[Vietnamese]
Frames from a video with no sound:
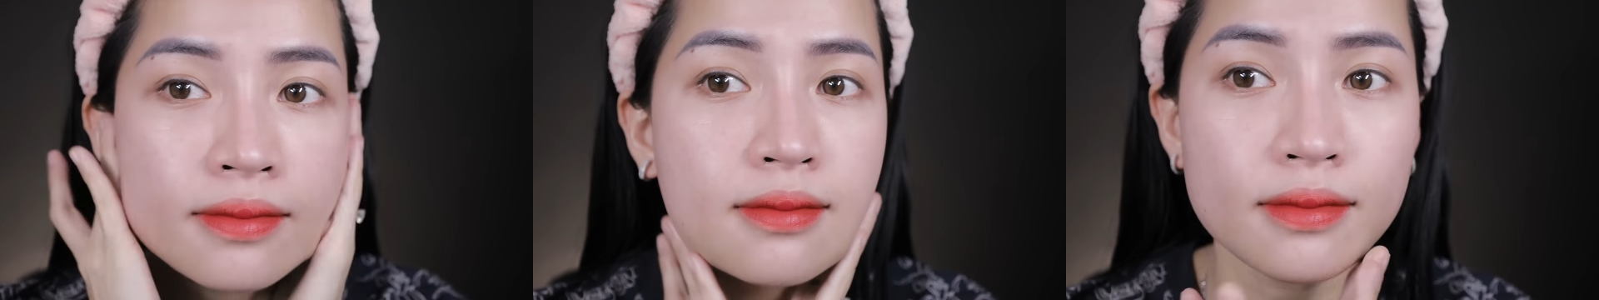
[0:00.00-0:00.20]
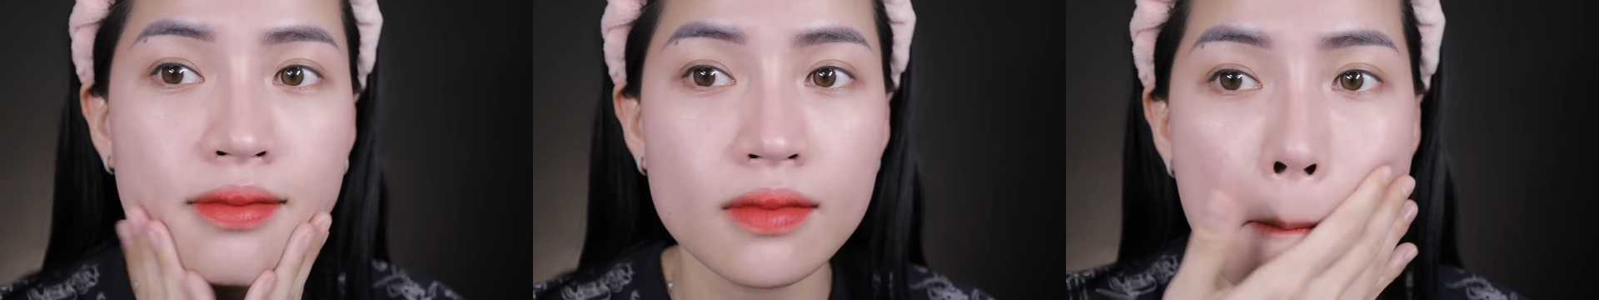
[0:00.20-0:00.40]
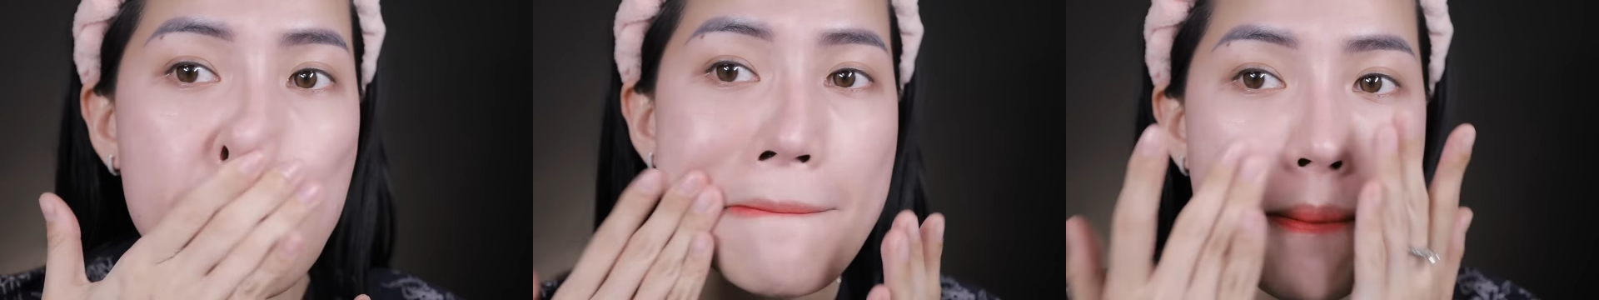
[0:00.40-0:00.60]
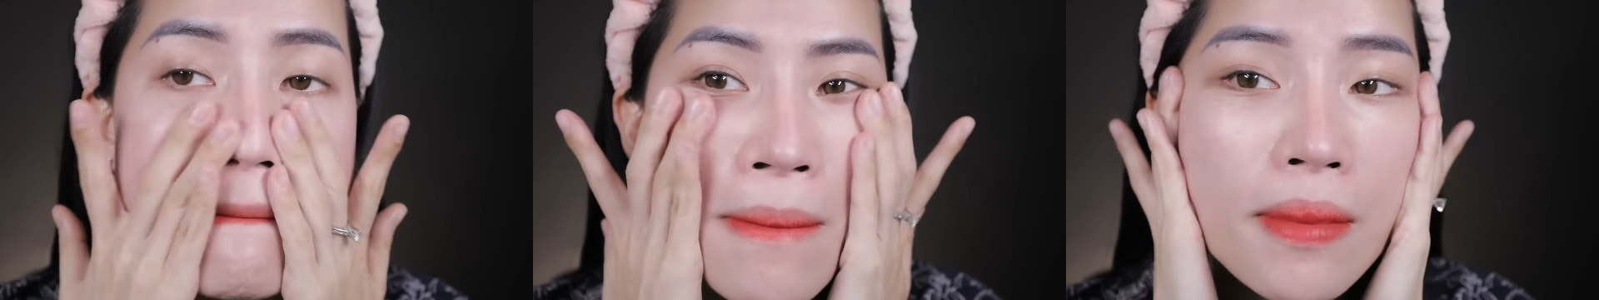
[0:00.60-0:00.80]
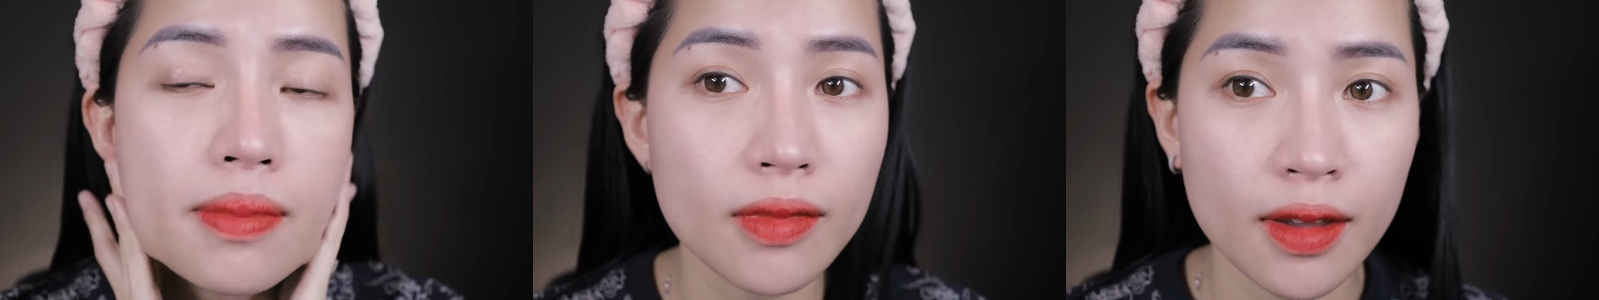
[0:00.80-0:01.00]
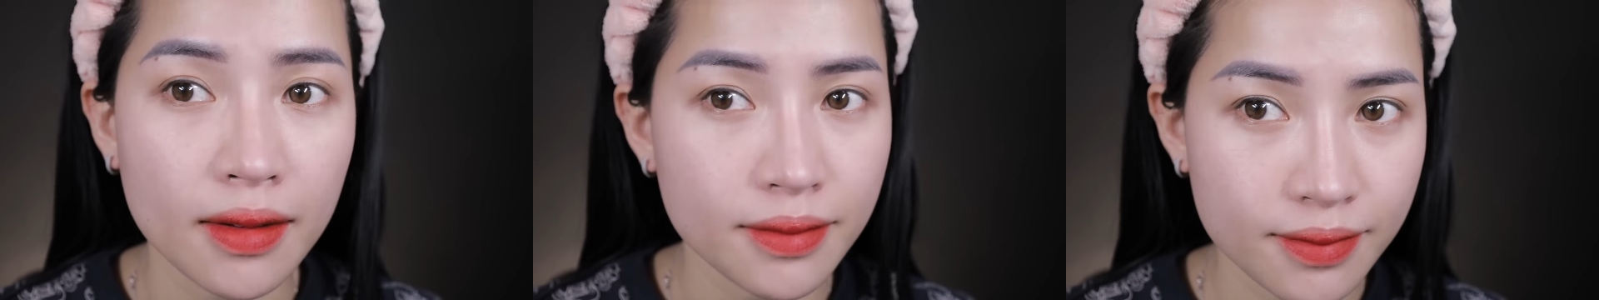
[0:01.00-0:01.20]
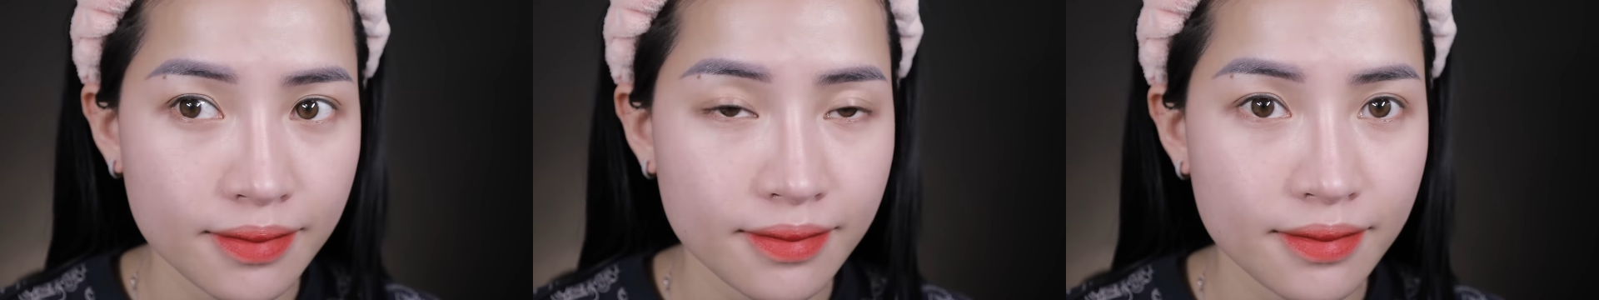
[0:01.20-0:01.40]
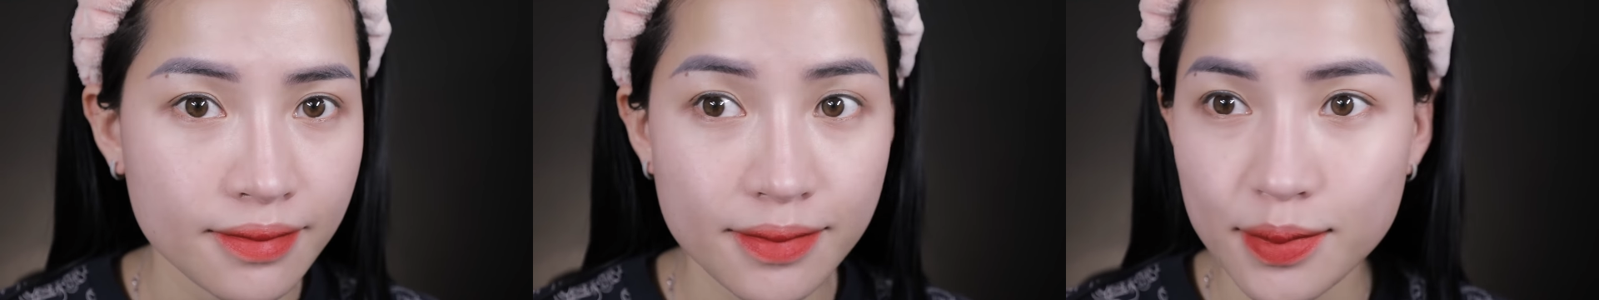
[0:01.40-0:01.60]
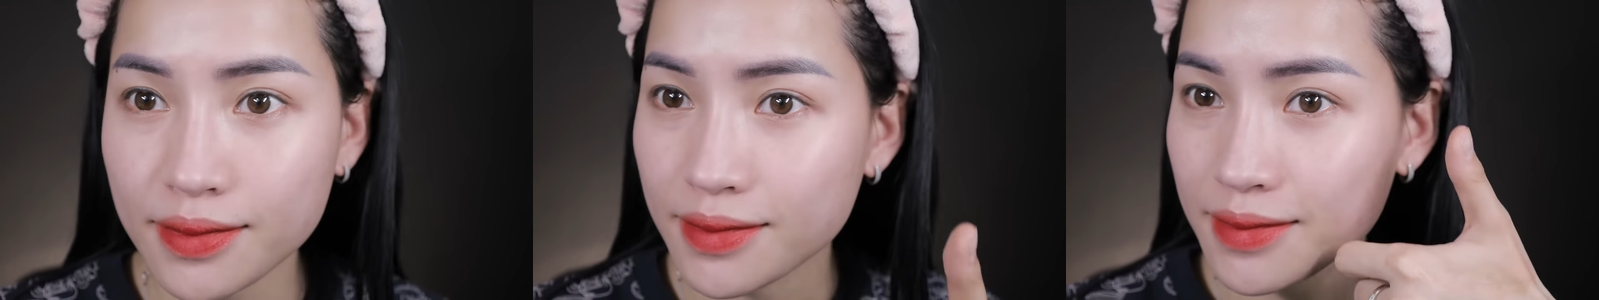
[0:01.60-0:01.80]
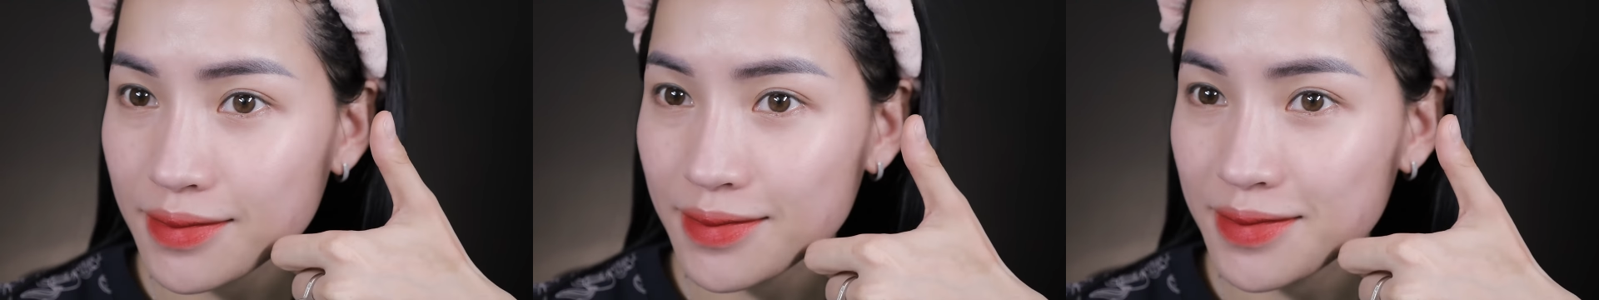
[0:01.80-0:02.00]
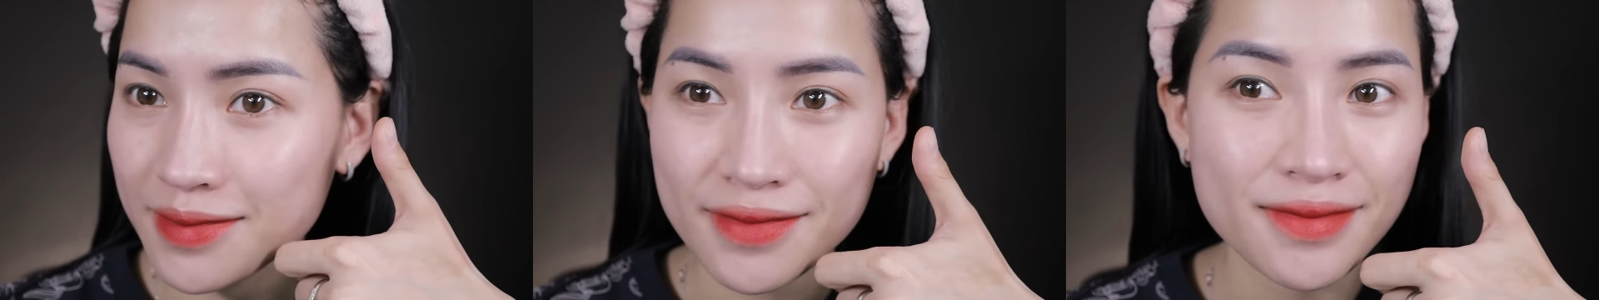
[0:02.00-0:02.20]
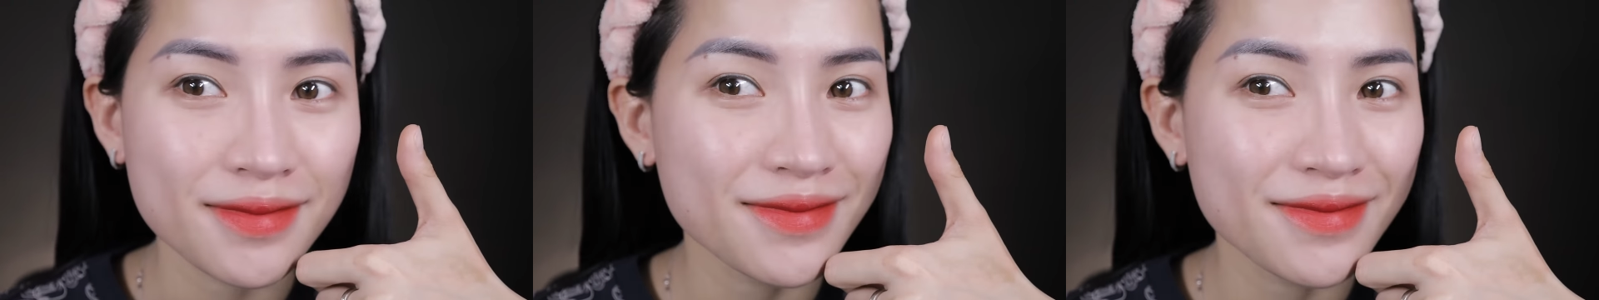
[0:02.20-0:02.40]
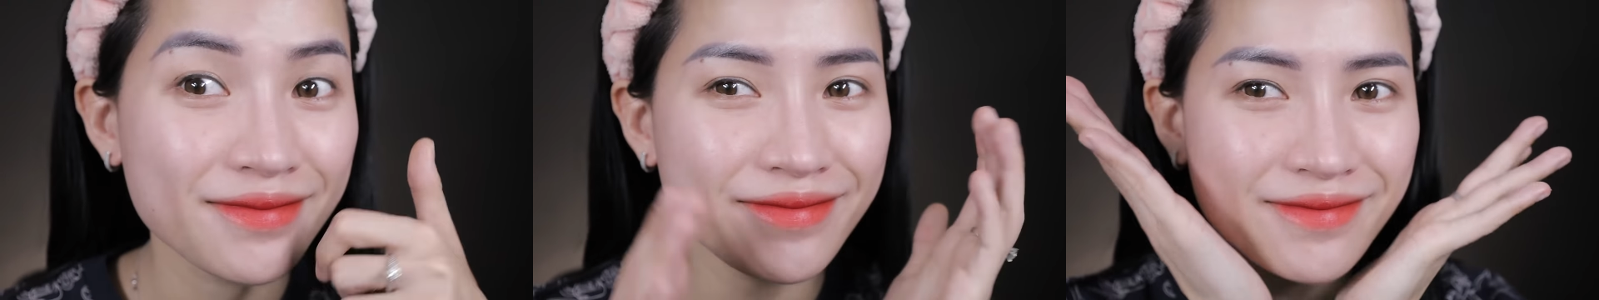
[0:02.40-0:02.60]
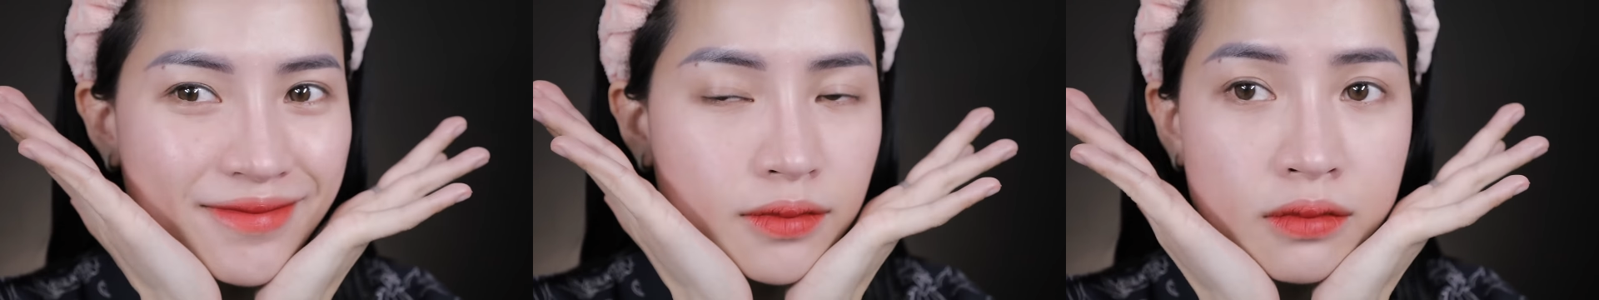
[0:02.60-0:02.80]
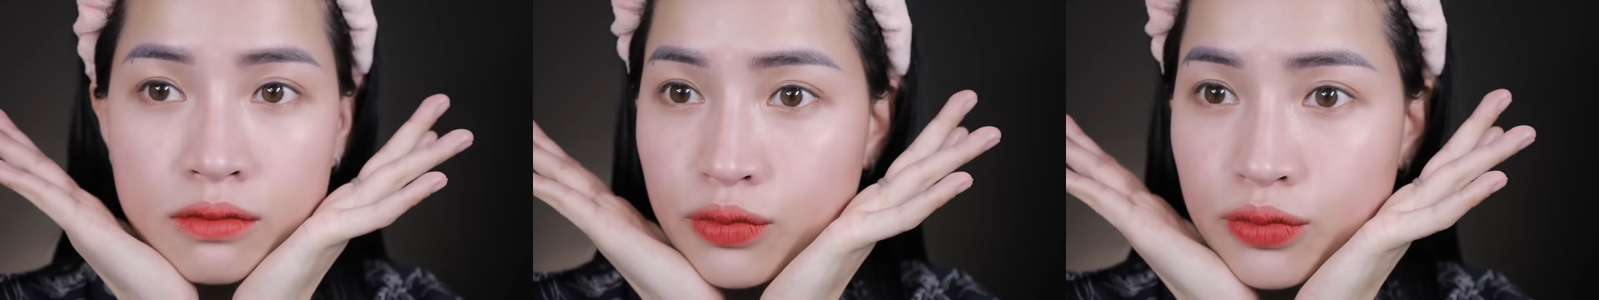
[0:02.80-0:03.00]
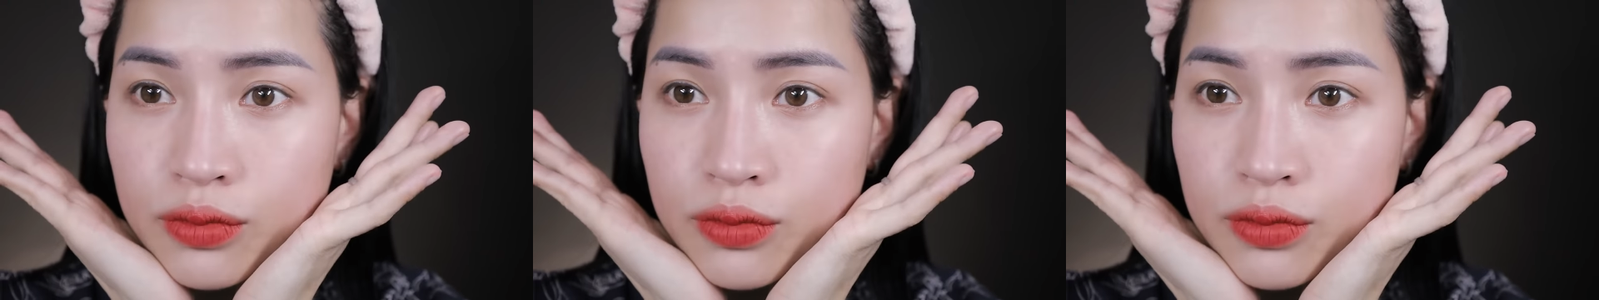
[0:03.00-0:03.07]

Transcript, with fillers: điểm ở trên mặt thôi ấy, thì mọi người sẽ thấy cái kem chống